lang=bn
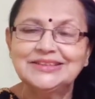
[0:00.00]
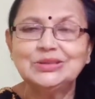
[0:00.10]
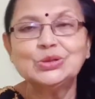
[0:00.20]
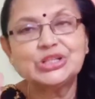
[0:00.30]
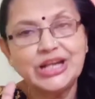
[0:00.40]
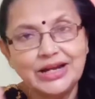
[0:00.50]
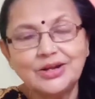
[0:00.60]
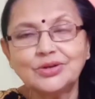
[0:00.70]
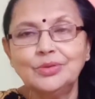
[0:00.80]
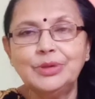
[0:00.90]
তো সেই
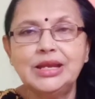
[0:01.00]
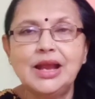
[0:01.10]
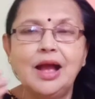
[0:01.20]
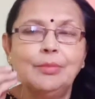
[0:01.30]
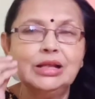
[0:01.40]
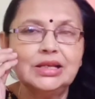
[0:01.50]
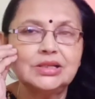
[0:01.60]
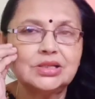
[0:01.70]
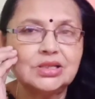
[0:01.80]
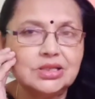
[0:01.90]
রকমই আমাদের
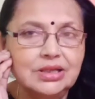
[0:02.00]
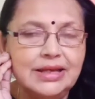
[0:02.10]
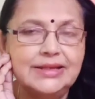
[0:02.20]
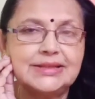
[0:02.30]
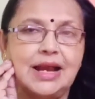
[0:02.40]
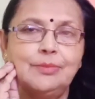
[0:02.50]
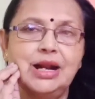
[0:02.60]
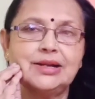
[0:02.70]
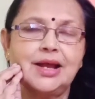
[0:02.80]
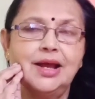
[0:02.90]
যে এই
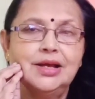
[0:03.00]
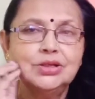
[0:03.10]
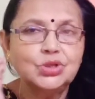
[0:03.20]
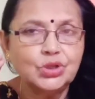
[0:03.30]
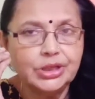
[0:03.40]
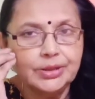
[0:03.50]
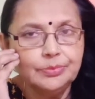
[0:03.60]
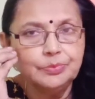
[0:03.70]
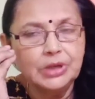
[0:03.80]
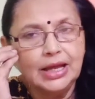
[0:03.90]
চামড়াটা যদি
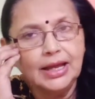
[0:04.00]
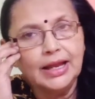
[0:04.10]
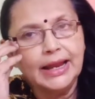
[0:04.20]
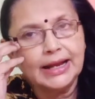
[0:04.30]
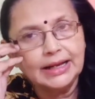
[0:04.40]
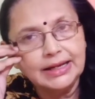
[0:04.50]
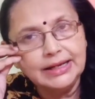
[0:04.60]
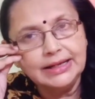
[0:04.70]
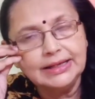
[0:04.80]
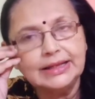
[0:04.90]
এখানে
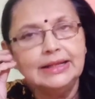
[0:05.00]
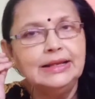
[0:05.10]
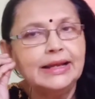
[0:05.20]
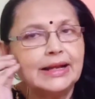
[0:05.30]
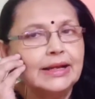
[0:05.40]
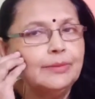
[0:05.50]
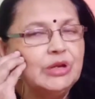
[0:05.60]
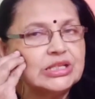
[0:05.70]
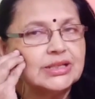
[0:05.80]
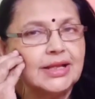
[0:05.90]
রিঙ্কেল এখানে
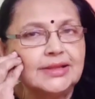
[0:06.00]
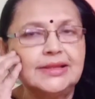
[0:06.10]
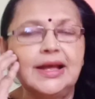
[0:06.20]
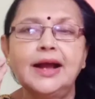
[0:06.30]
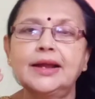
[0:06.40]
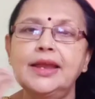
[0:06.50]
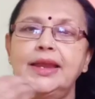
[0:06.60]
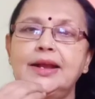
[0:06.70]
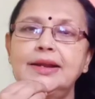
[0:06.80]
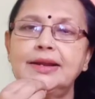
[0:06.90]
মেছে তার দাগ
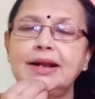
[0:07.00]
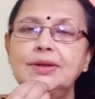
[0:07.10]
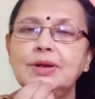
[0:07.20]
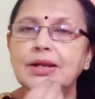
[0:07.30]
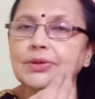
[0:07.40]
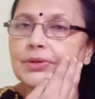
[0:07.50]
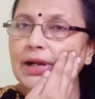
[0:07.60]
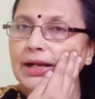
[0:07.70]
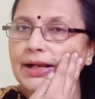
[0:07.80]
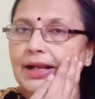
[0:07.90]
এখানে কালো কালো
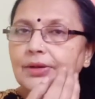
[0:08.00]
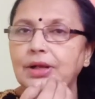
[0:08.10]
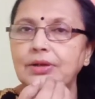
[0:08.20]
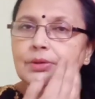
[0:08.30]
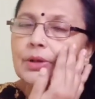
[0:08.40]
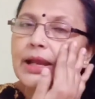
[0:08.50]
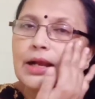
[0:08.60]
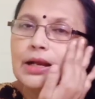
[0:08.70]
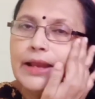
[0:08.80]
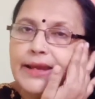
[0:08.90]
ওখানে কালো কালো
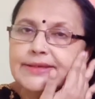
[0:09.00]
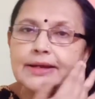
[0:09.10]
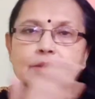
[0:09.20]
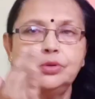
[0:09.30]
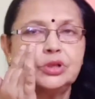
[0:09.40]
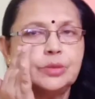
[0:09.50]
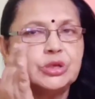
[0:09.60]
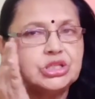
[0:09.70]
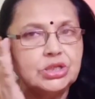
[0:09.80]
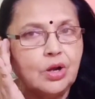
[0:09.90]
এখান এই জায়গাগুলোতে
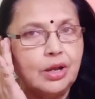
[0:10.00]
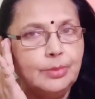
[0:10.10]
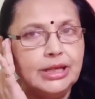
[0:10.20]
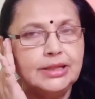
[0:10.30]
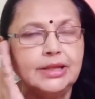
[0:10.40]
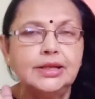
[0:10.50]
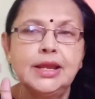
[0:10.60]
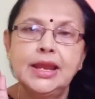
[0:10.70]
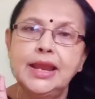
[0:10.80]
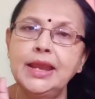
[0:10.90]
বেশি হয় মেয়েদের
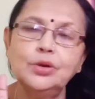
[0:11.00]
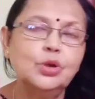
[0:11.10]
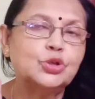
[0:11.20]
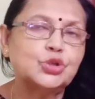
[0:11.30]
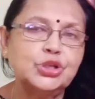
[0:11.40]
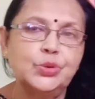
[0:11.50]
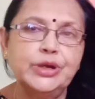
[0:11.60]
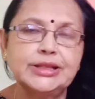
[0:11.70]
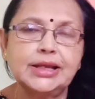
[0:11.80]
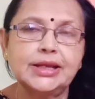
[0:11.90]
এইগুলো যদি
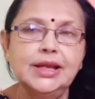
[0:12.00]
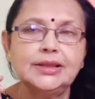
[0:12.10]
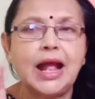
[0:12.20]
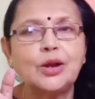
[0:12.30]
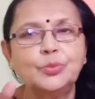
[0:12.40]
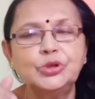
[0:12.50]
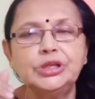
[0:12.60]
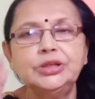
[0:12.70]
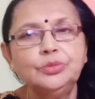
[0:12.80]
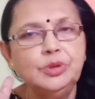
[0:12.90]
হয়ে থাকে তার উপর
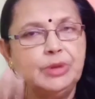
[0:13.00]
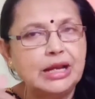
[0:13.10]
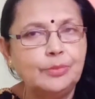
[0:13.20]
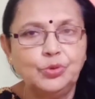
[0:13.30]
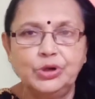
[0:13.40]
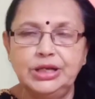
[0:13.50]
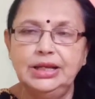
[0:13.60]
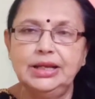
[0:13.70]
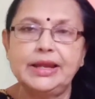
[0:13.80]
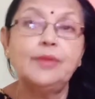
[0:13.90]
দিয়ে তুমি মেকআপ করে
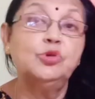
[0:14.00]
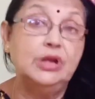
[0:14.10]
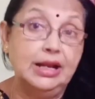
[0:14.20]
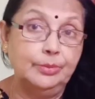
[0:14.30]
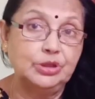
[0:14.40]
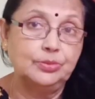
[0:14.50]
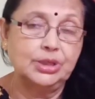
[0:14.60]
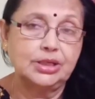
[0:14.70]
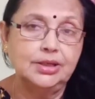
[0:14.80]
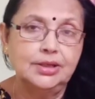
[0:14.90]
নিলে কেমন লাগবে তোমাকে